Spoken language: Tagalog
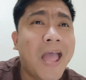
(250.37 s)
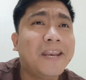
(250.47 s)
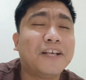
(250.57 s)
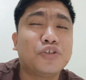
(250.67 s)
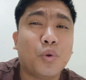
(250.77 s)

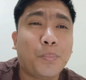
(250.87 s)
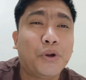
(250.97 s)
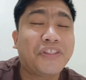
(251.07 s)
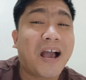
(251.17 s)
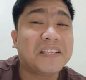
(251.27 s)
na super
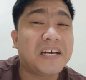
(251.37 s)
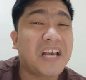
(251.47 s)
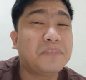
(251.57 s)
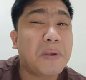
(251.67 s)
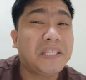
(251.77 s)
taas ang
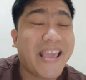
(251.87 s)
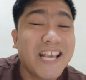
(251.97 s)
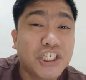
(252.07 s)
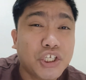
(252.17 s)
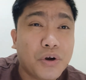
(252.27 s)

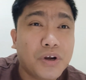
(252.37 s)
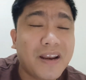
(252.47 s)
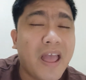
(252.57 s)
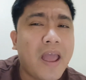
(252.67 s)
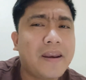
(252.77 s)
expectation
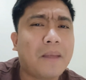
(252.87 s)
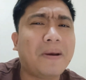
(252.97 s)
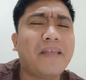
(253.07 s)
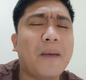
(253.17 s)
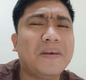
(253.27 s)
na
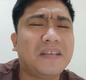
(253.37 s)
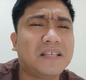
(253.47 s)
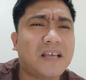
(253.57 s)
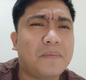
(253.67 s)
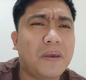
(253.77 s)
madaming
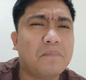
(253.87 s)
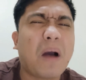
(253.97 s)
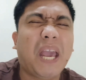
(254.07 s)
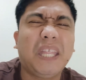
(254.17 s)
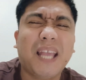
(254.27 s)
sinasabing
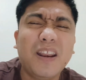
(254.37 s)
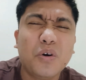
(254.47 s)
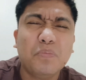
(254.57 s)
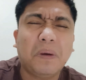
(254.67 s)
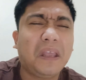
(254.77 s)
bakit
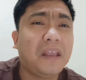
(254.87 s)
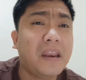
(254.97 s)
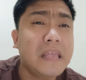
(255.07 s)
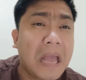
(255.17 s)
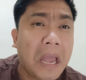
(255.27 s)
ganun, bakit
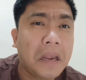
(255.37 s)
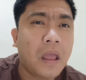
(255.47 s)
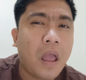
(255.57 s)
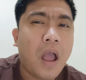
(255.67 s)
ganyan,